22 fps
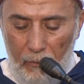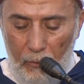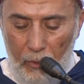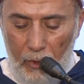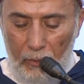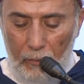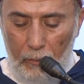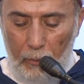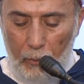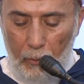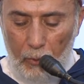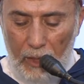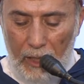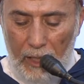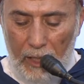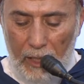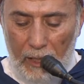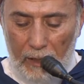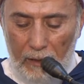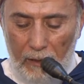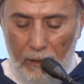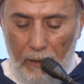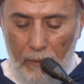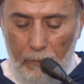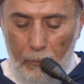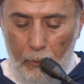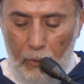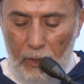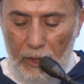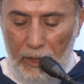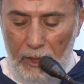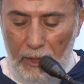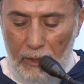ونبوها عن
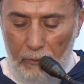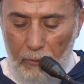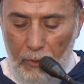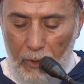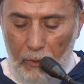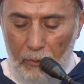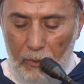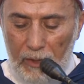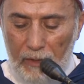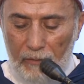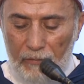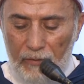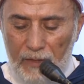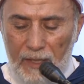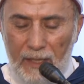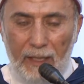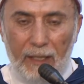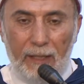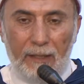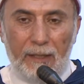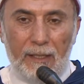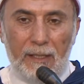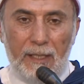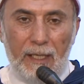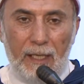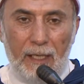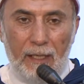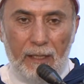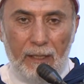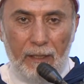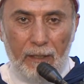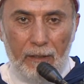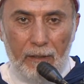قبوله وهو تفسير
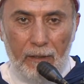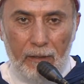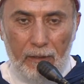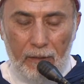اعتزالي